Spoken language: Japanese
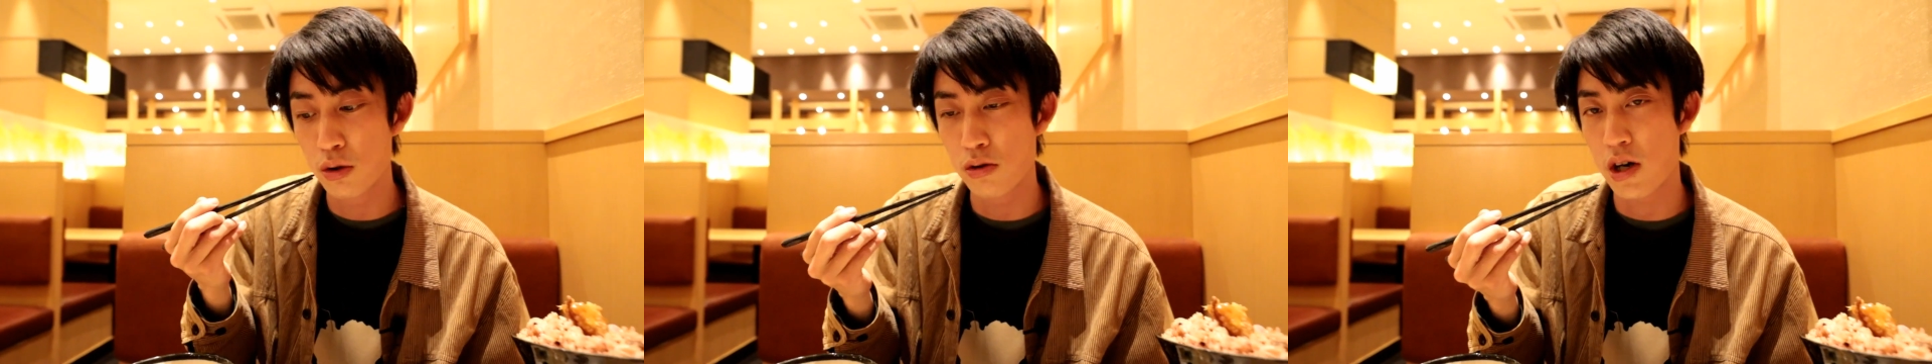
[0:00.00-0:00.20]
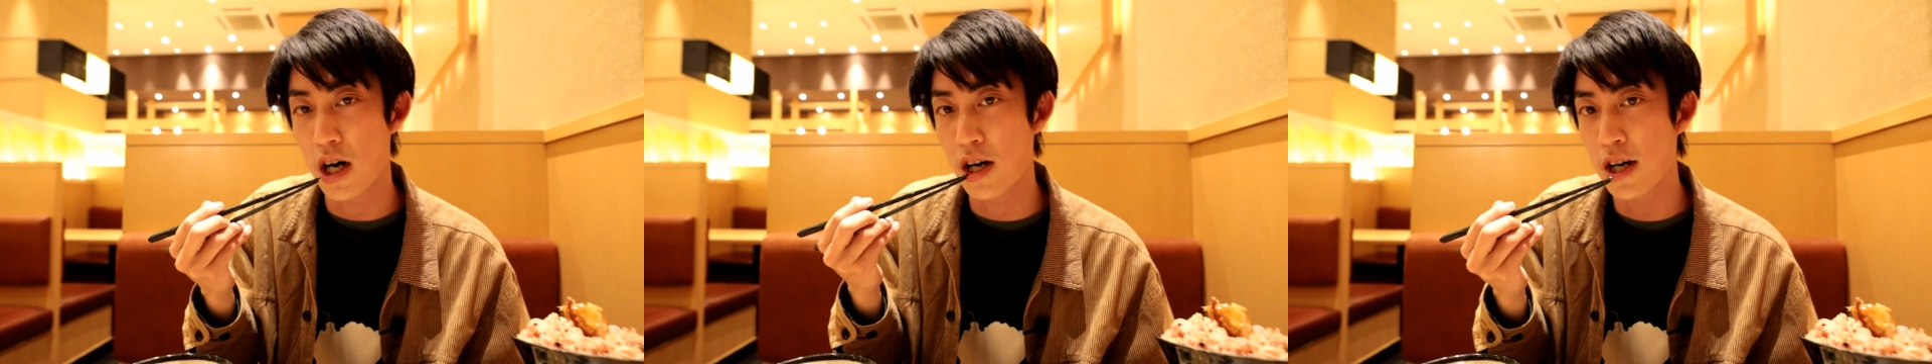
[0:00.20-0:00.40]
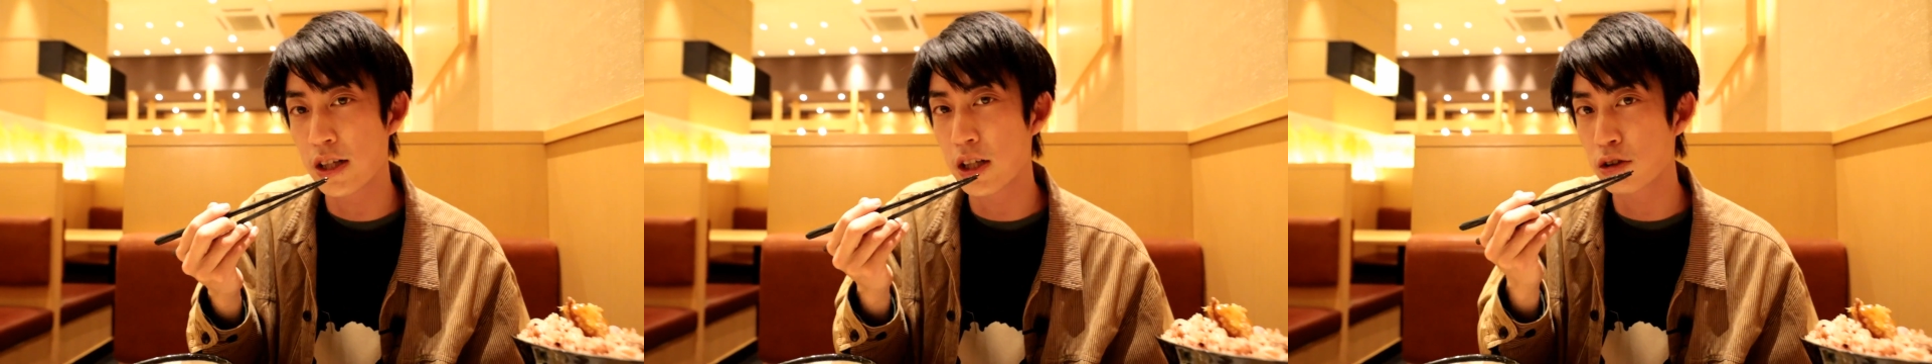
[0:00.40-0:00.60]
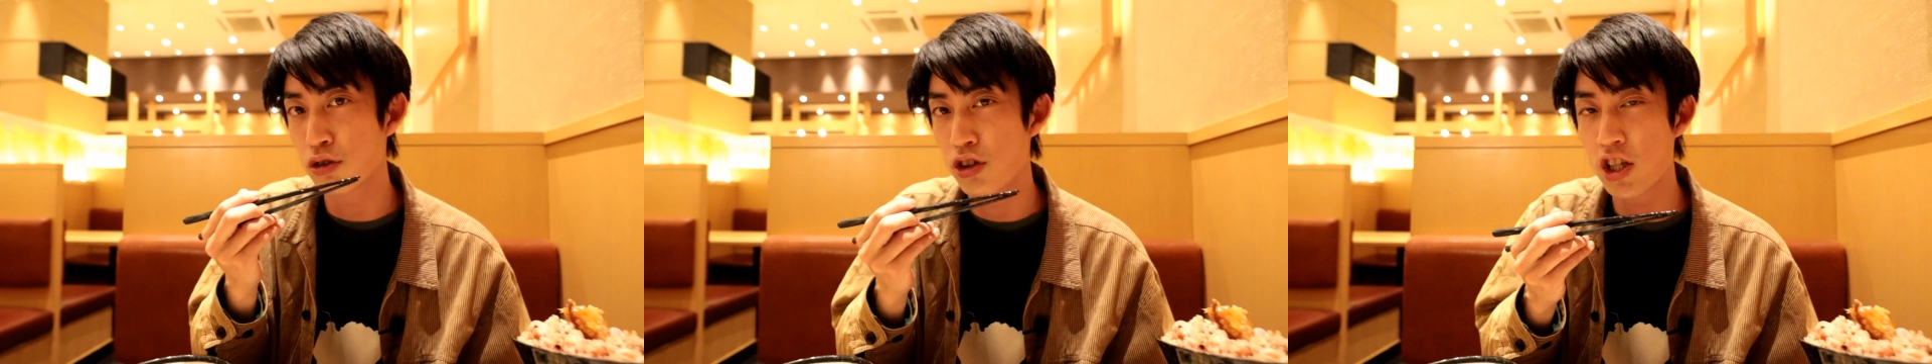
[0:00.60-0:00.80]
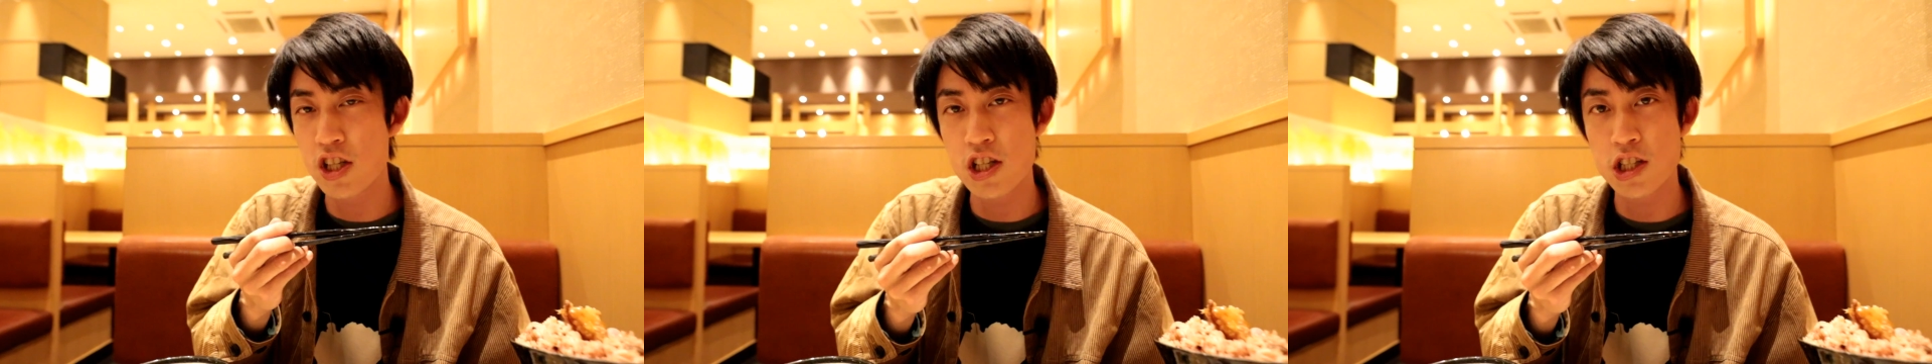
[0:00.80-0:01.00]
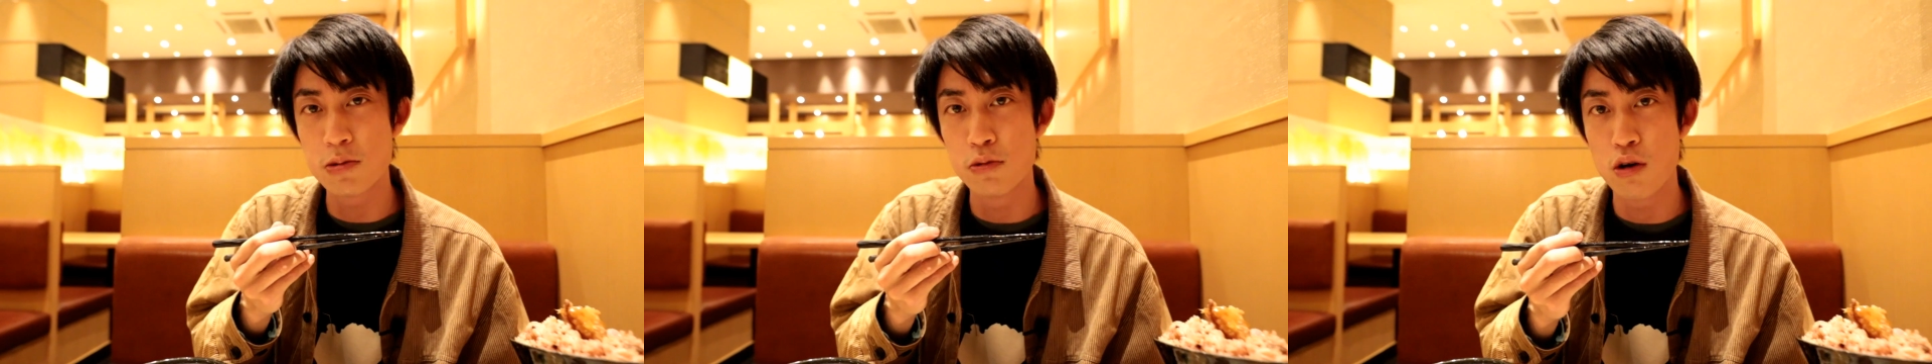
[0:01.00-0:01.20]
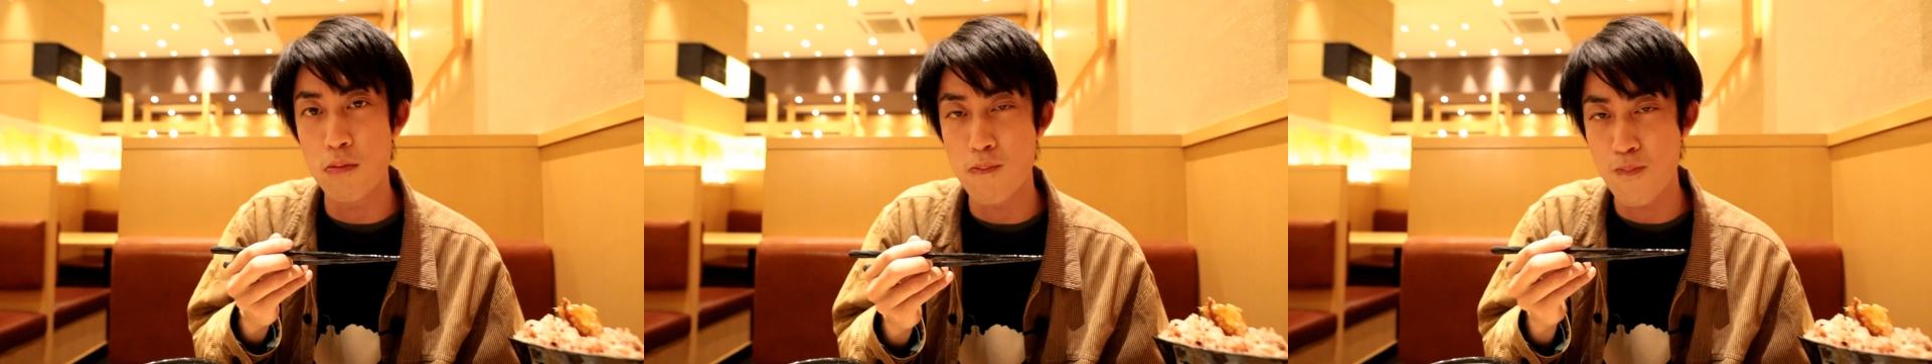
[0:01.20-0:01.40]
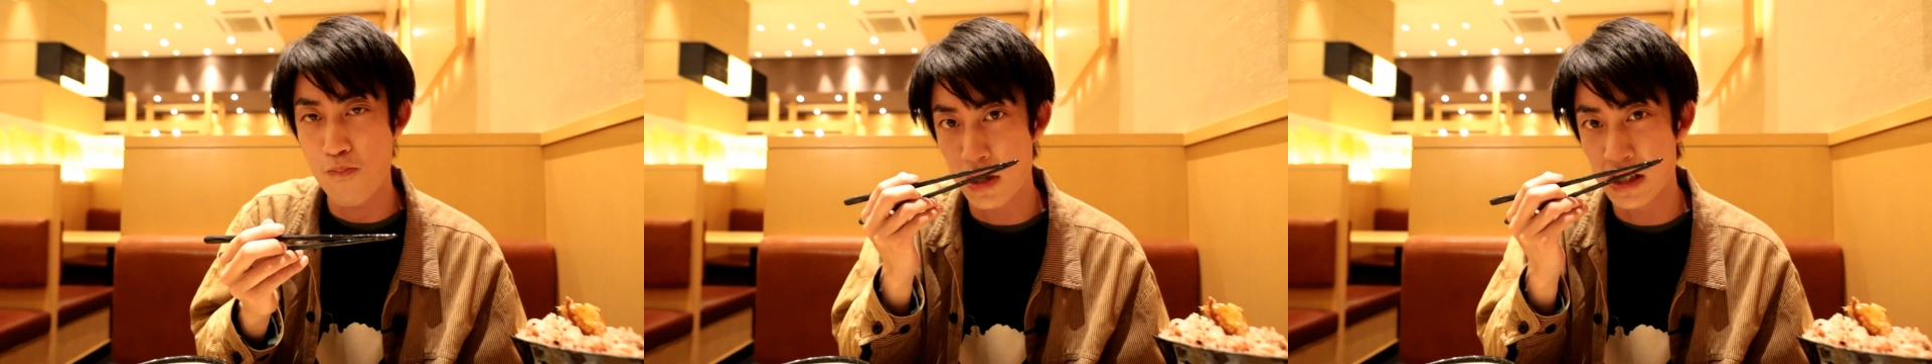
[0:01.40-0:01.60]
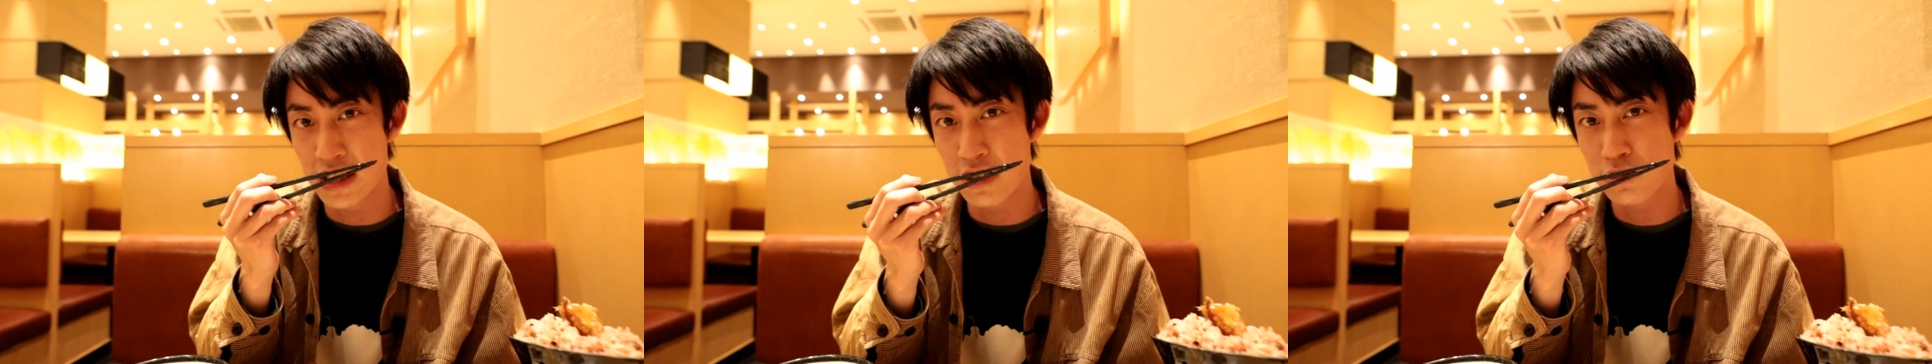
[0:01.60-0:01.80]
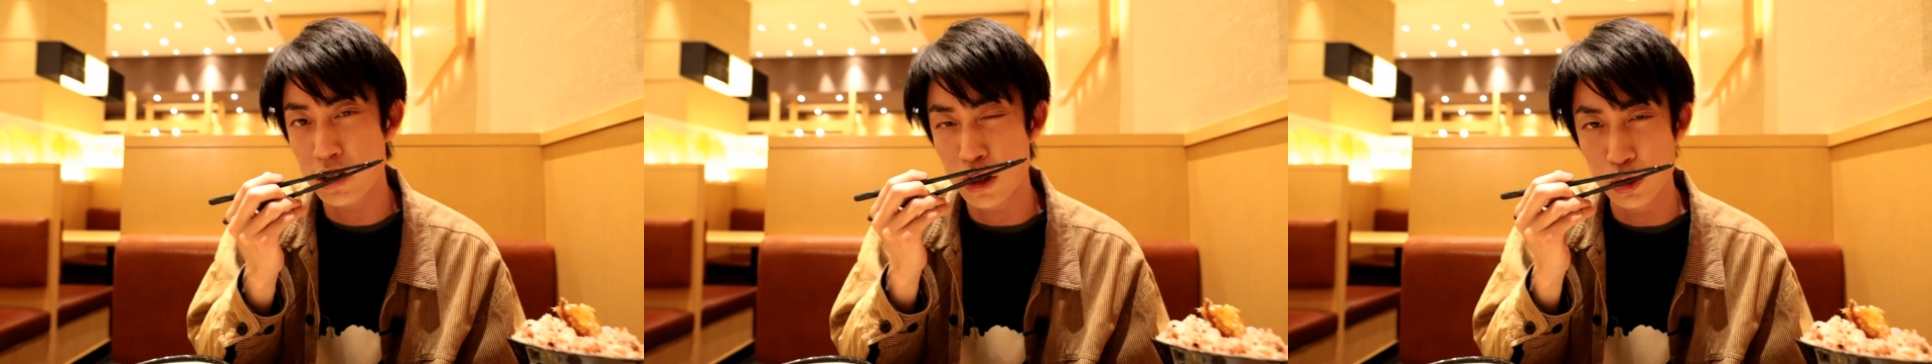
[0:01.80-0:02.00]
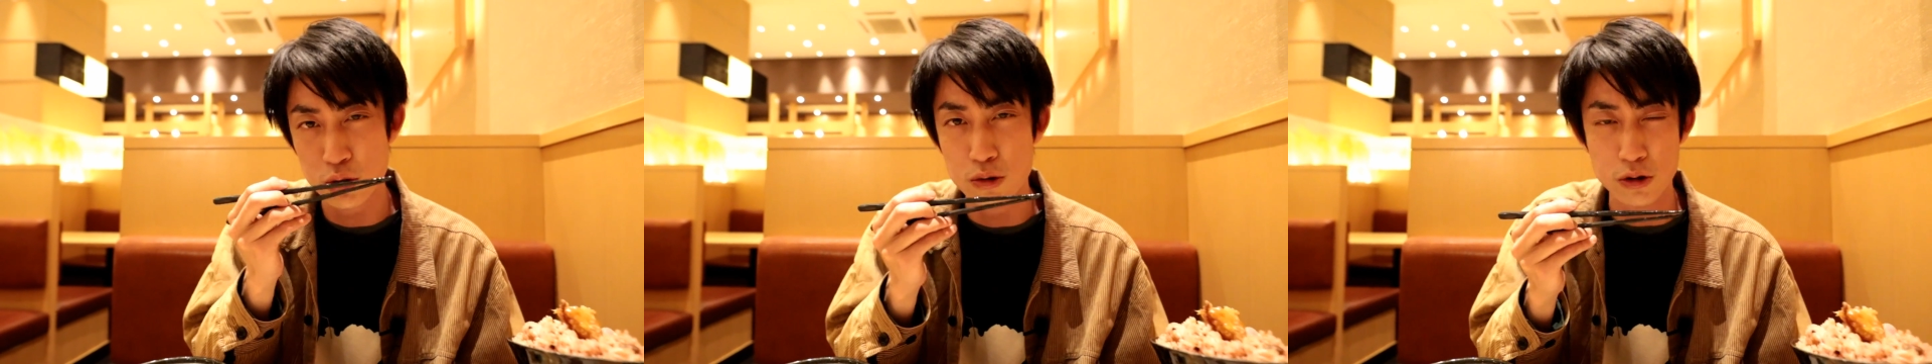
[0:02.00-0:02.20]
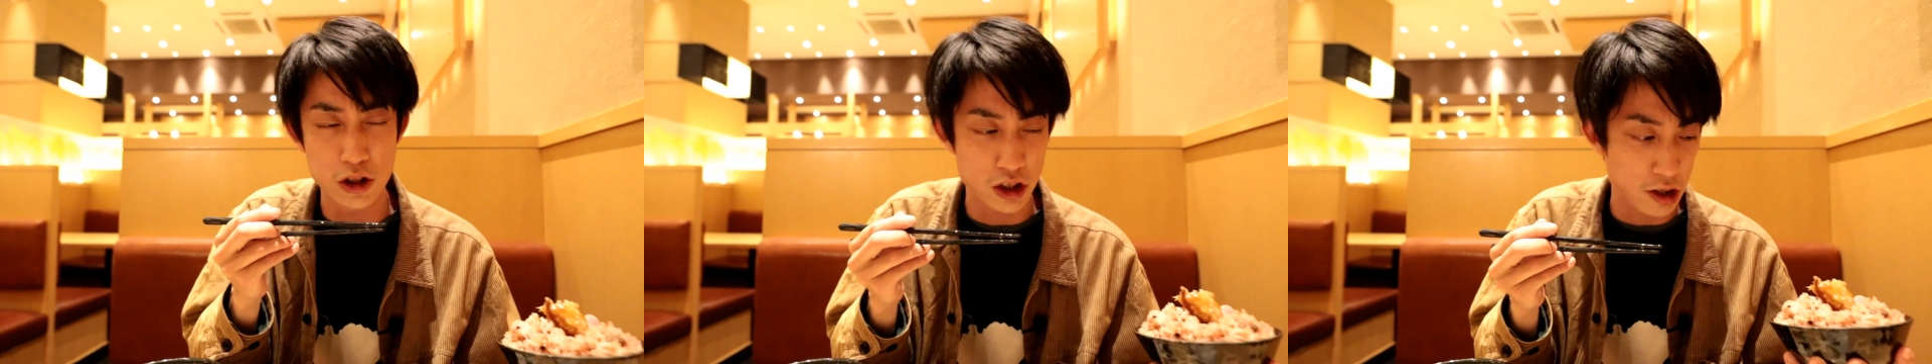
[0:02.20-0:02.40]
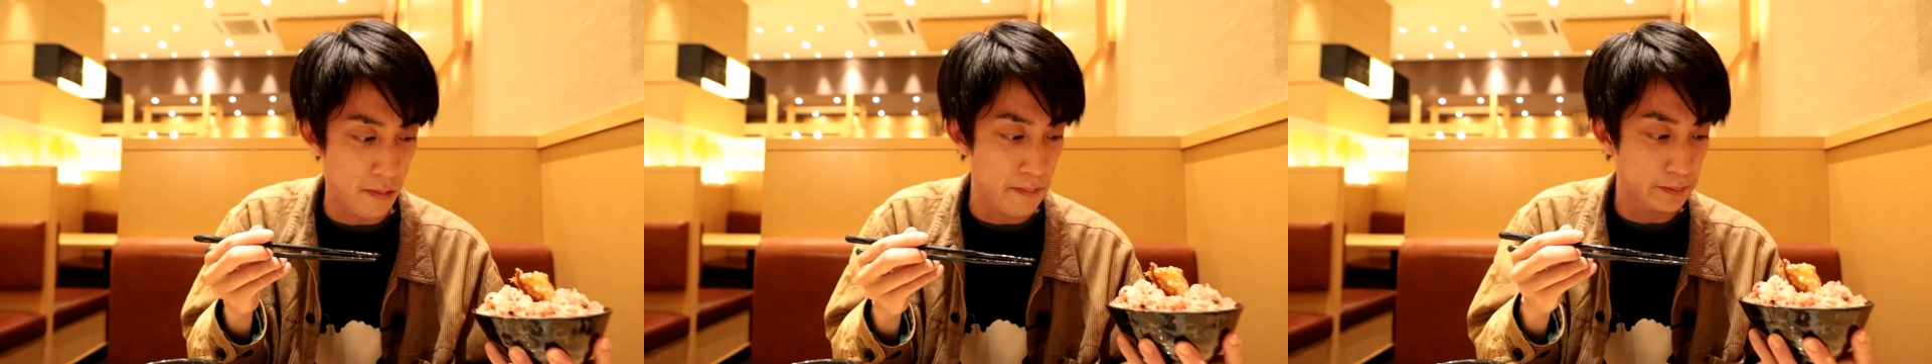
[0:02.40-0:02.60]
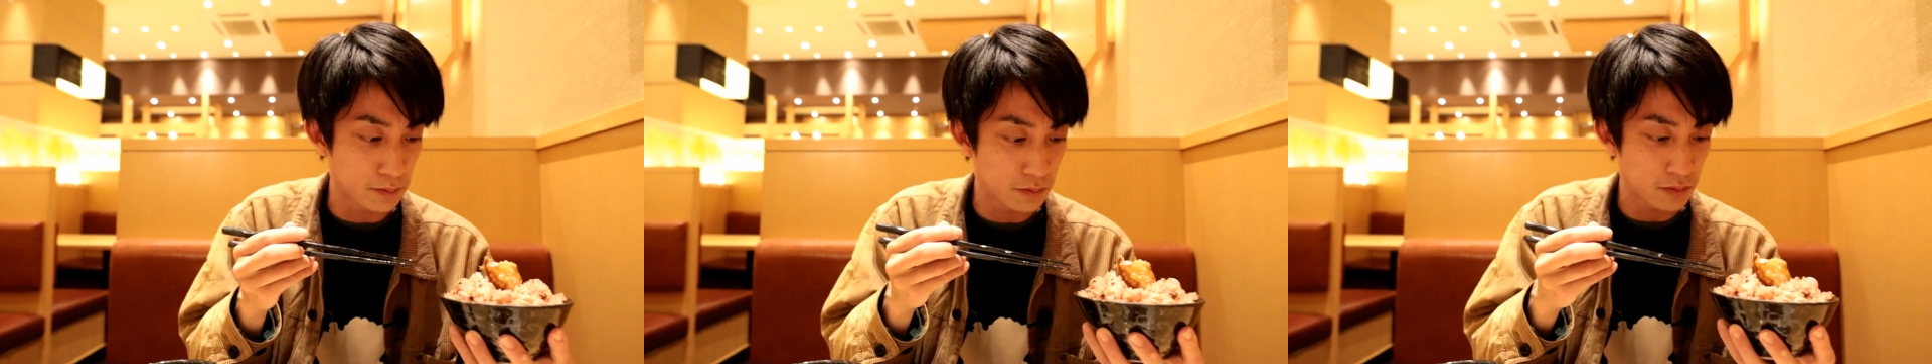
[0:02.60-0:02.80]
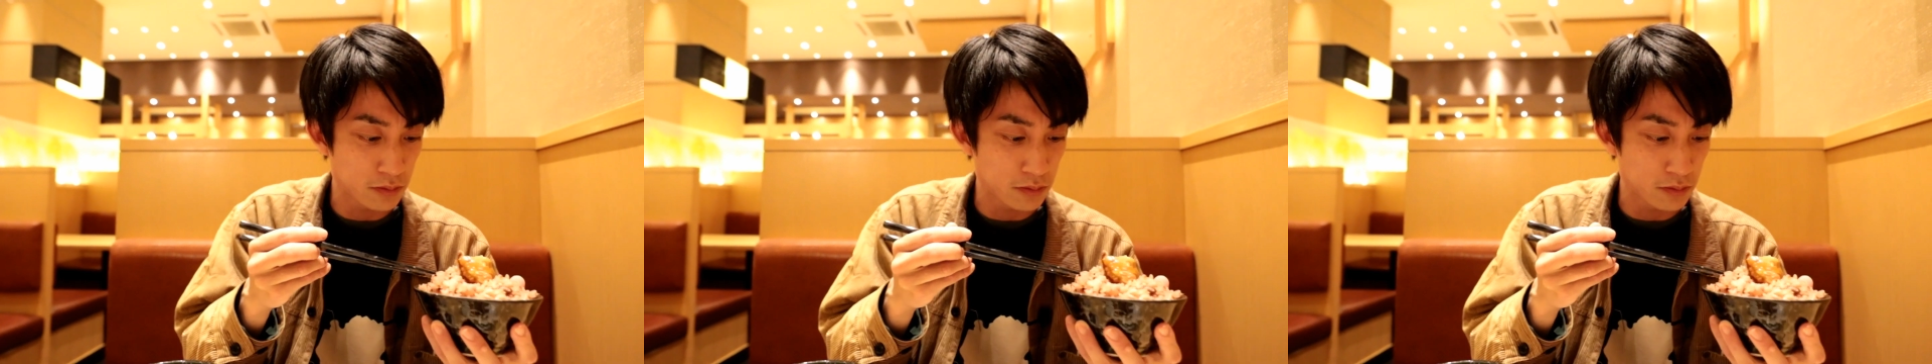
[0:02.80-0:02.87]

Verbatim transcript: この揚げた鶏肉もめちゃくちゃジューシー。